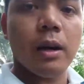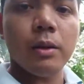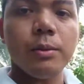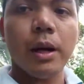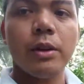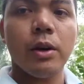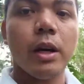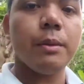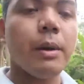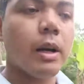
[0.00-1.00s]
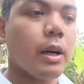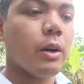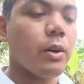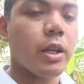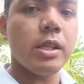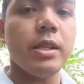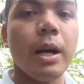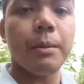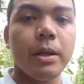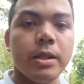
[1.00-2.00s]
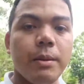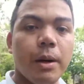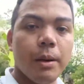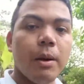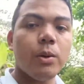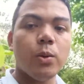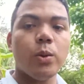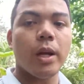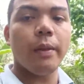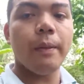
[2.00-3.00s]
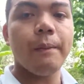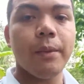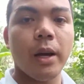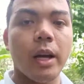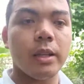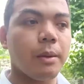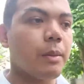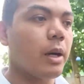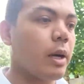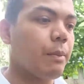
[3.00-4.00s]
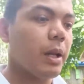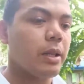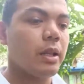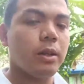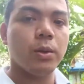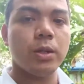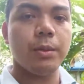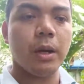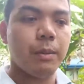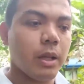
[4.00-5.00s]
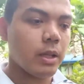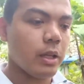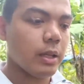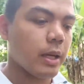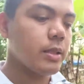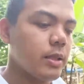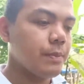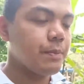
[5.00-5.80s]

Uh, kumbaga ito ay yung mga orchids lamang sa mga bakuran ng ating mga plantitos, mga plantita.